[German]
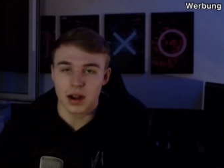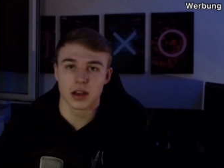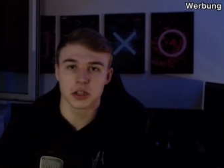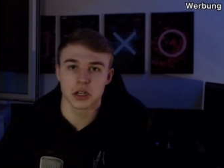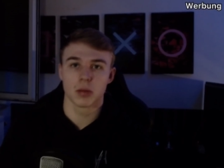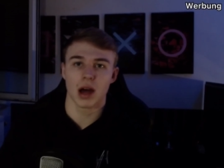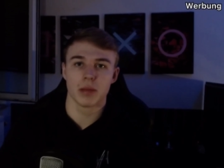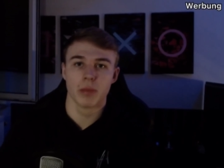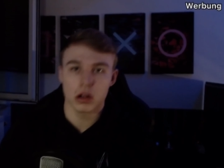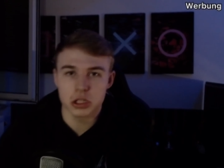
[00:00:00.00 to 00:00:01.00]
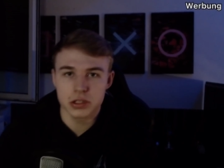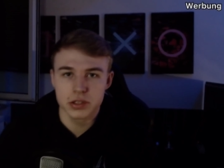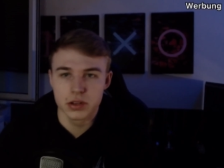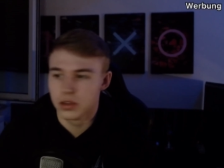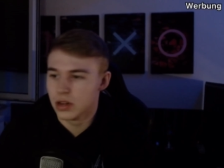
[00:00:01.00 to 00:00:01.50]
an der Stelle nochmal an Merchancy,
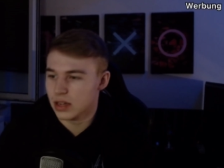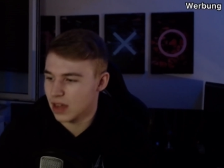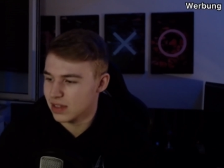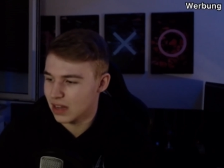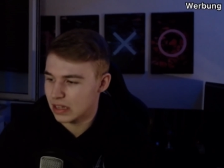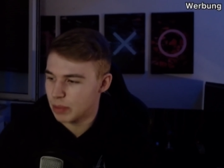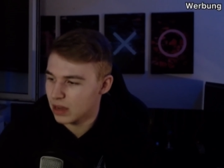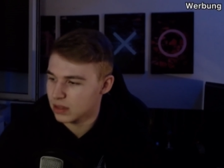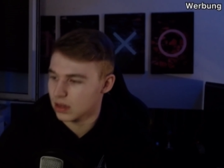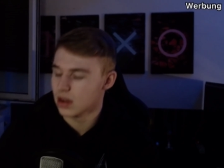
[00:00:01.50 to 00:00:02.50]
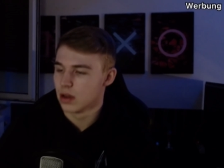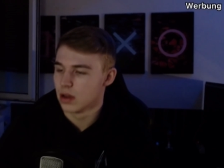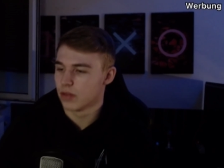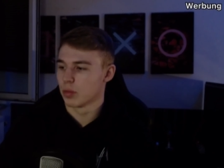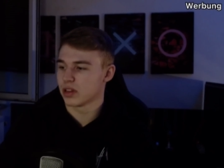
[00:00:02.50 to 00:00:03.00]
die das Ganze als Partner
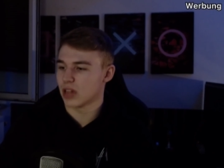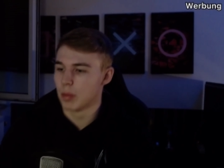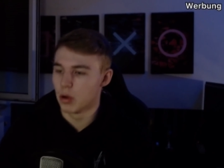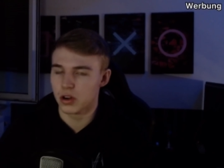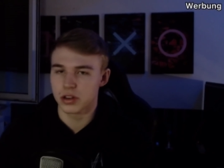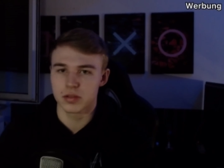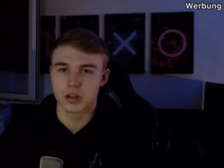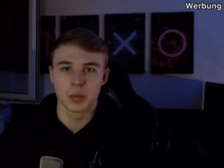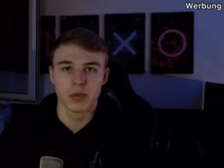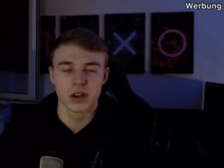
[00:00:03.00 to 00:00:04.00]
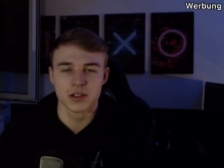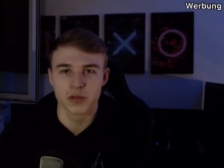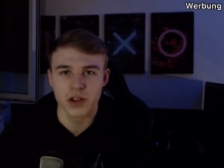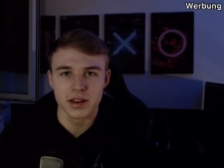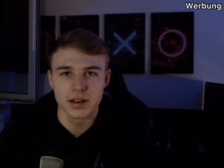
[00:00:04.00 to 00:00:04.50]
für mich ermöglichen. Ich bin wirklich
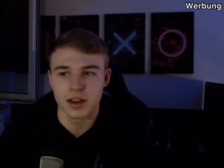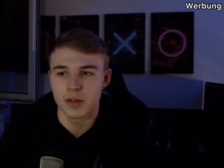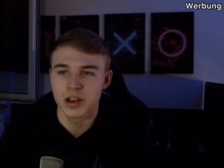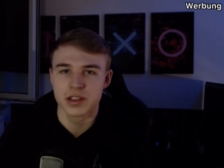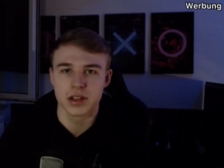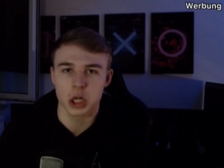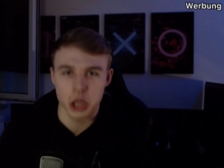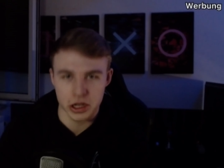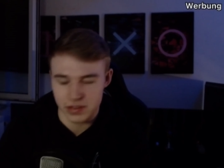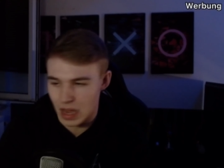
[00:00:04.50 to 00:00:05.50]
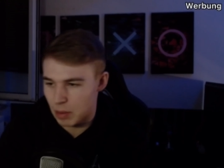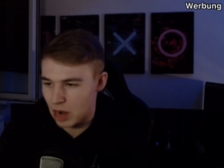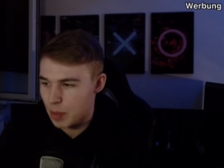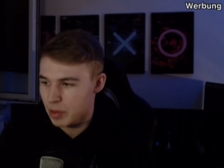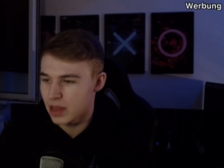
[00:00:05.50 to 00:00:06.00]
zufrieden. Äh, wie gesagt, checkt es gerne mal
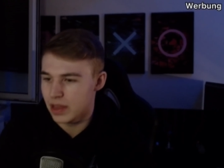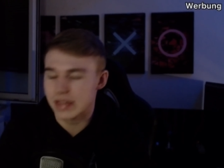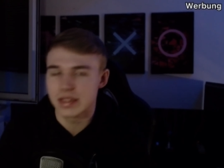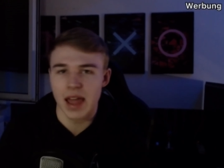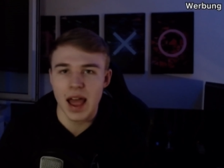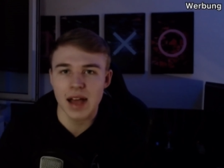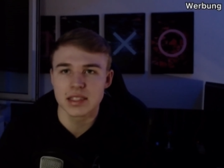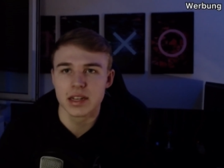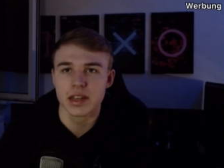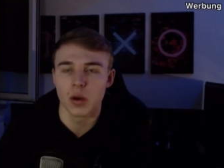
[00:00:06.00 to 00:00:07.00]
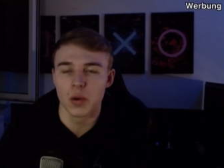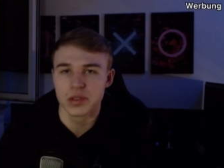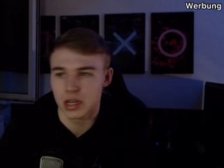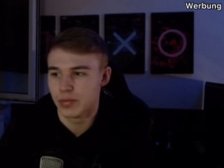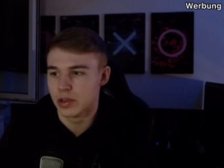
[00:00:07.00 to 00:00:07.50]
ab. Ist der erste Link unter
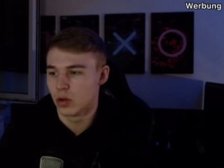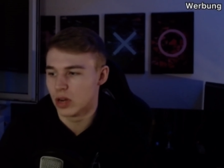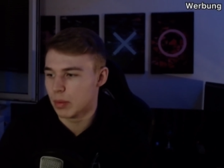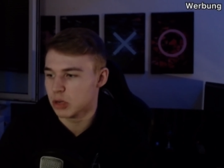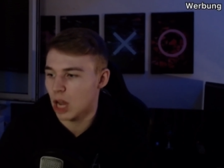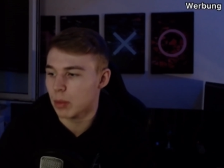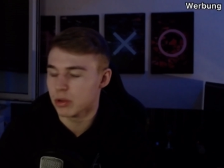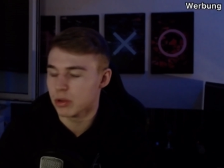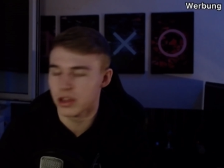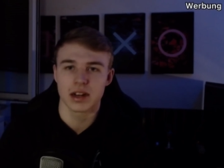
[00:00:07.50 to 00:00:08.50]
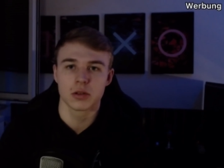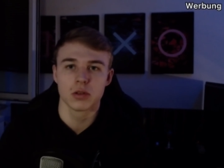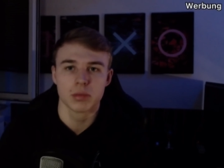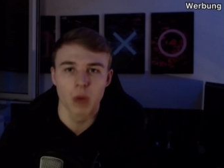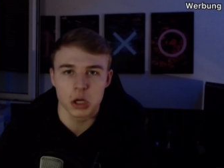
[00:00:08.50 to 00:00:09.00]
dem Video in der Beschreibung. Jeder, der natürlich
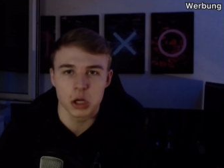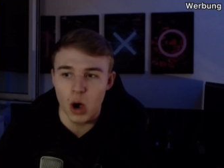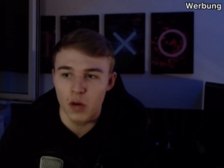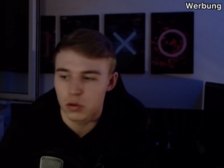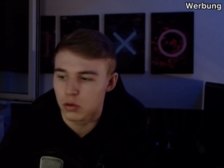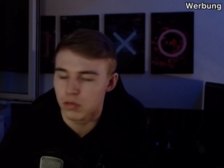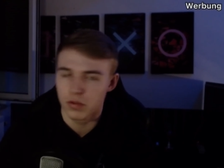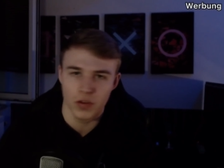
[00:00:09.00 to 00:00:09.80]
Merch kauft und irgendwie auf